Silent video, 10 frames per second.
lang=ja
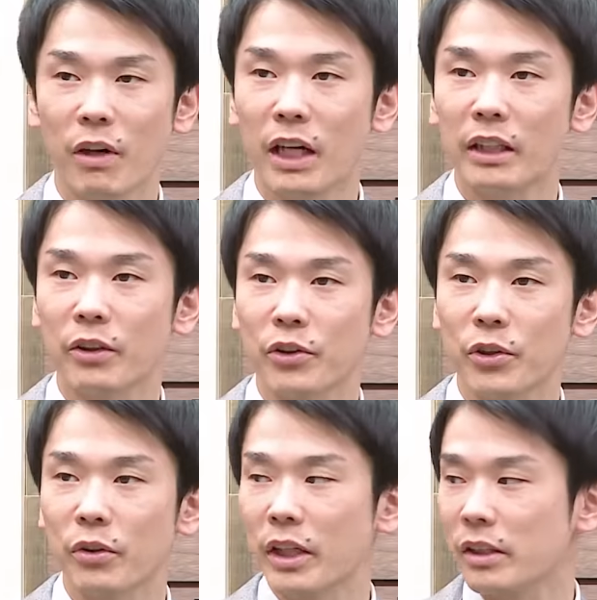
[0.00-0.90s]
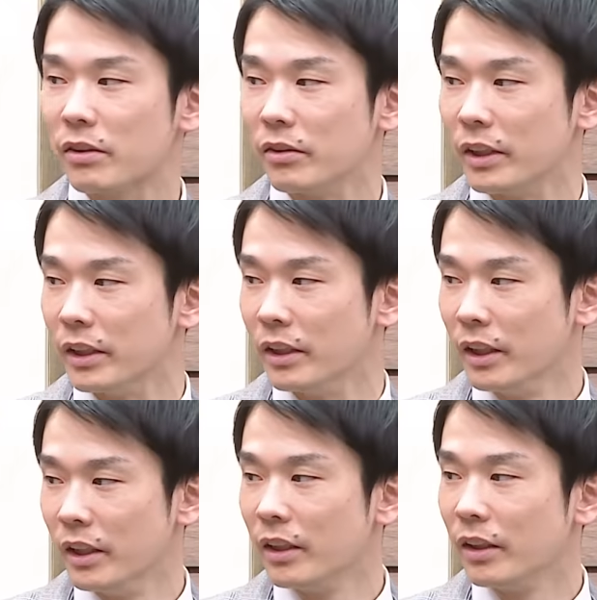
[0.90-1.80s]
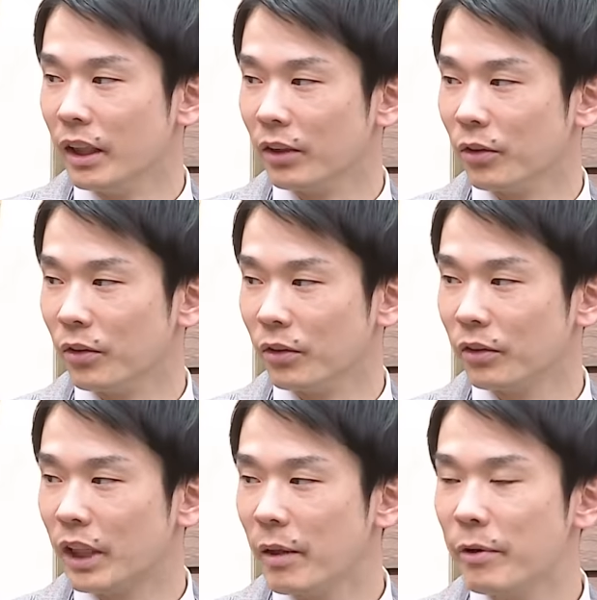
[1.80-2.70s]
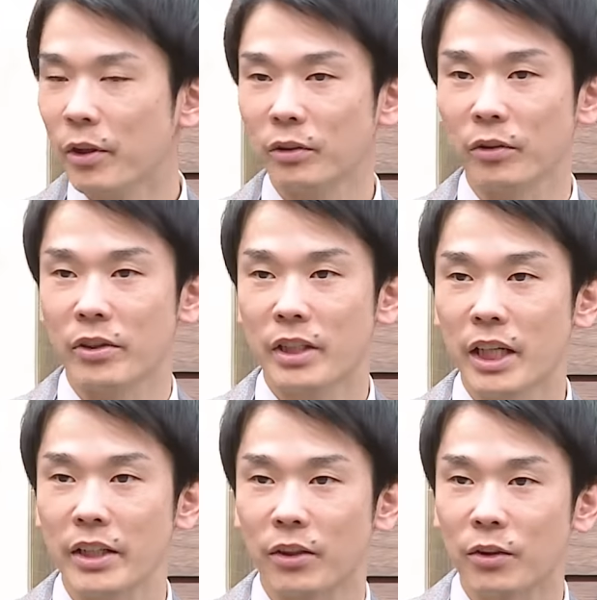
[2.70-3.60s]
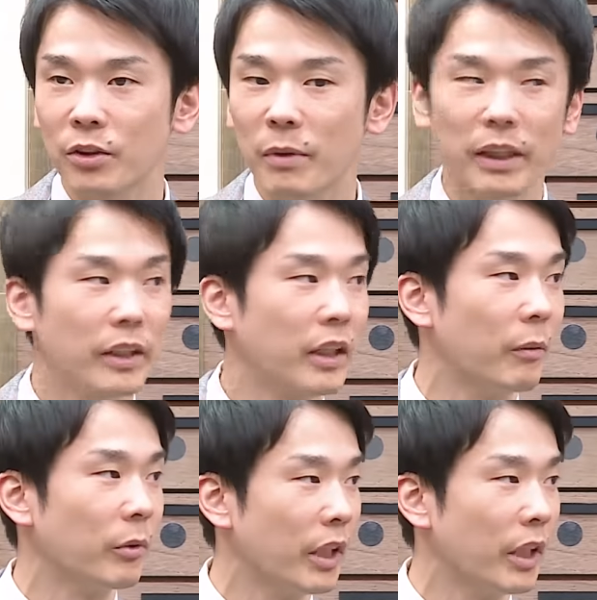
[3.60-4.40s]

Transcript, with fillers: 若手のショーレースにテレビ局の地下に車で行ってたもん